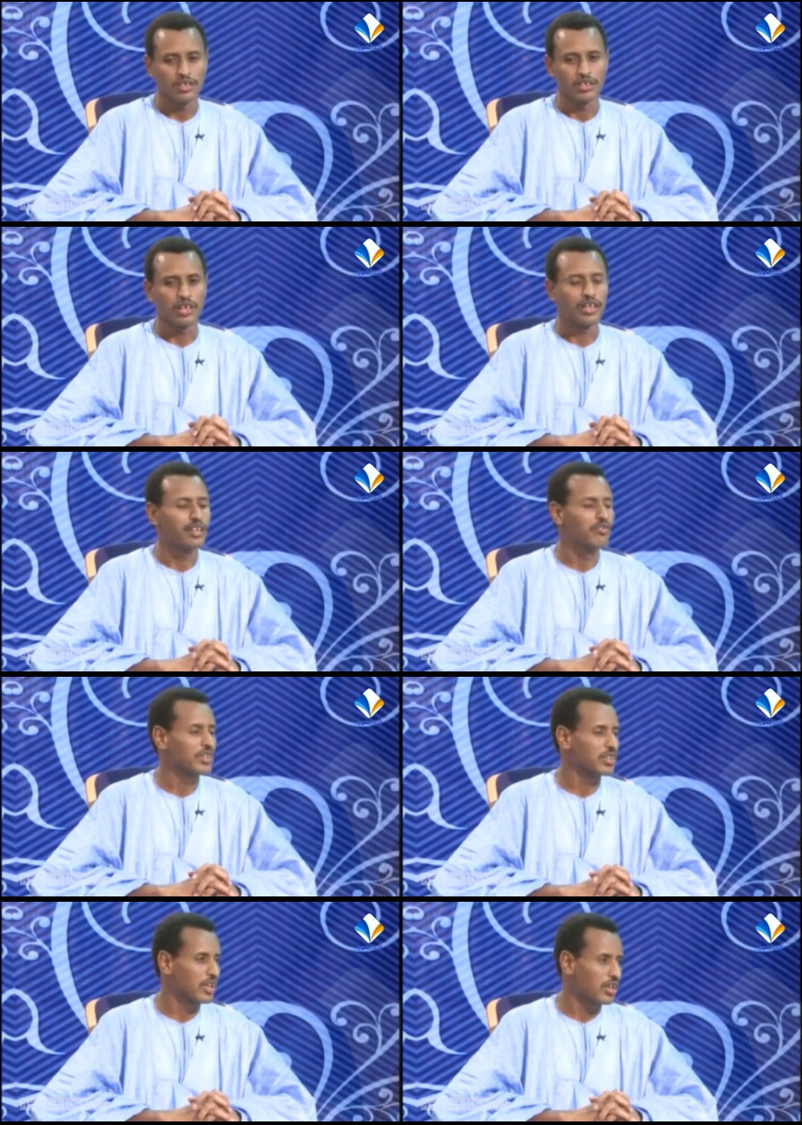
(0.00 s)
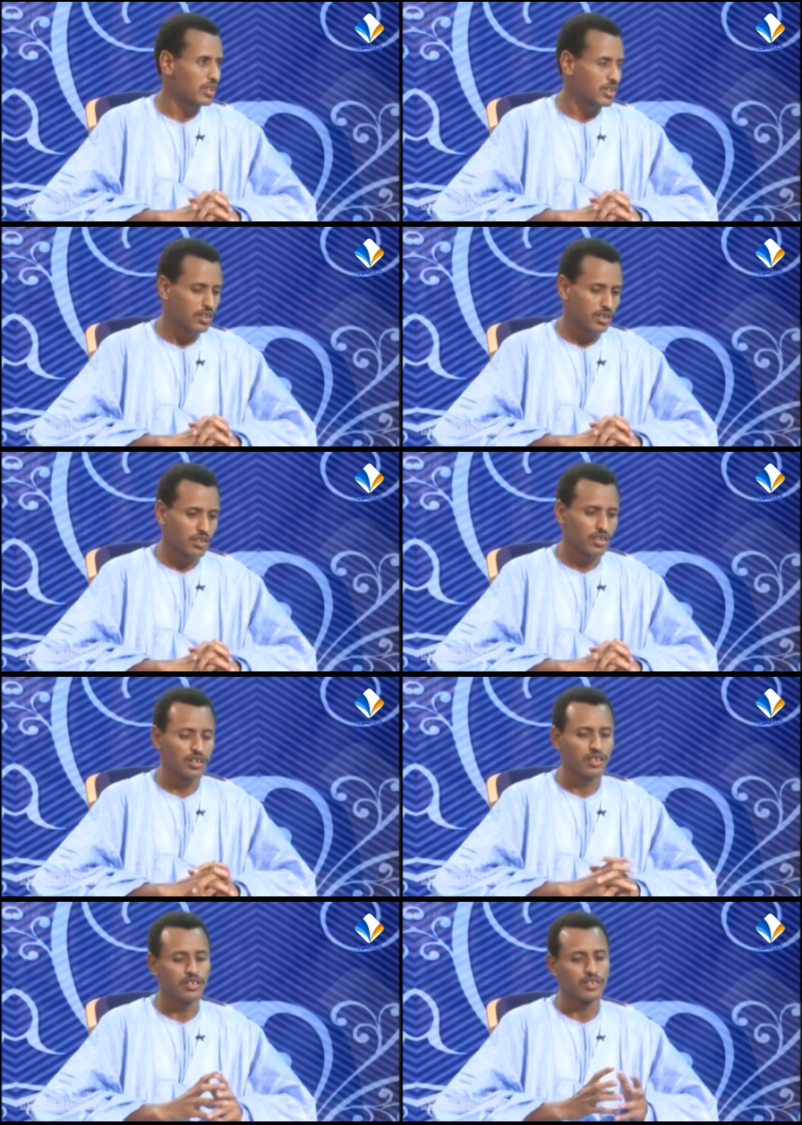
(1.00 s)
هذا الفضاء آه،
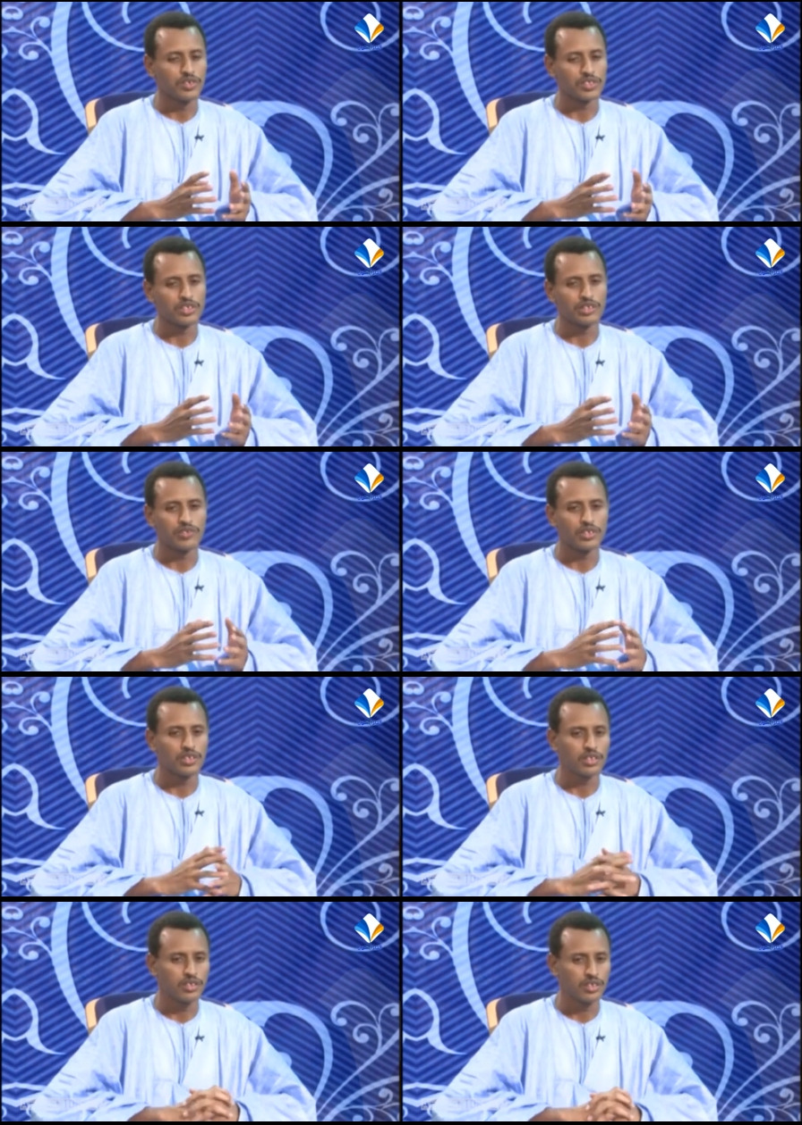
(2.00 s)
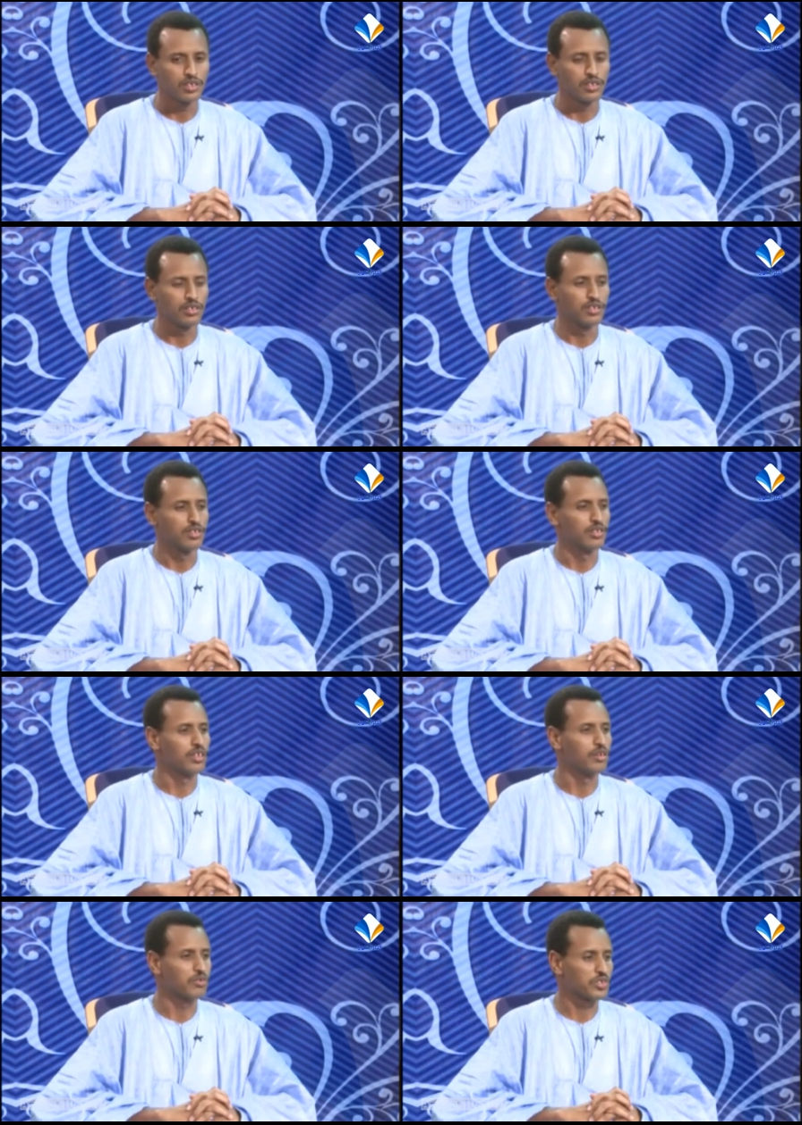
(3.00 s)
الذي وجد فيه آه،
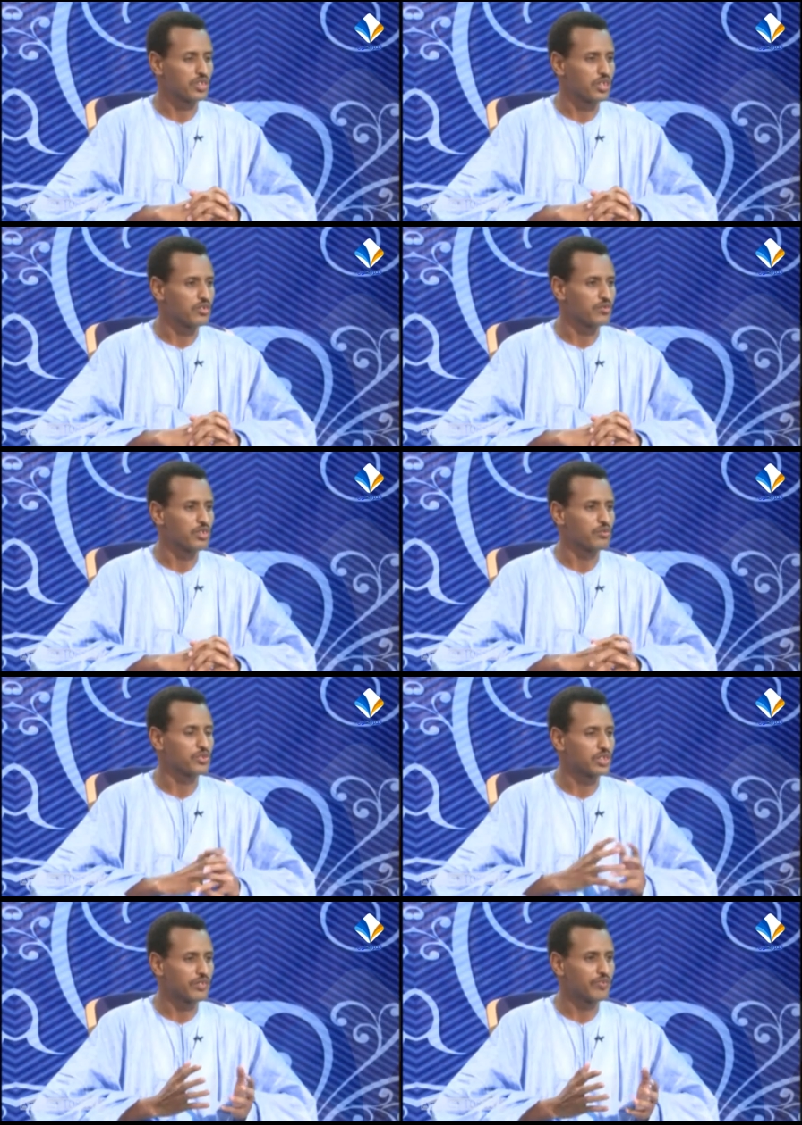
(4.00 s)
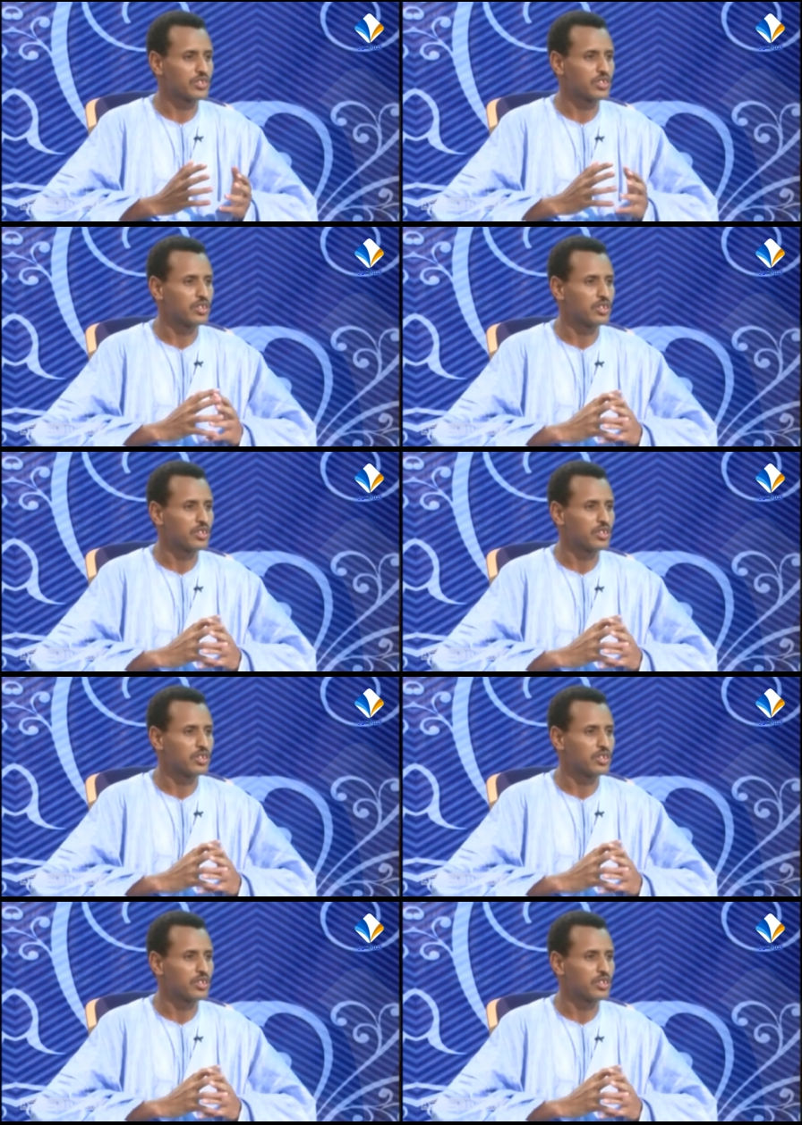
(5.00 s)
الموريتانيون متنفسا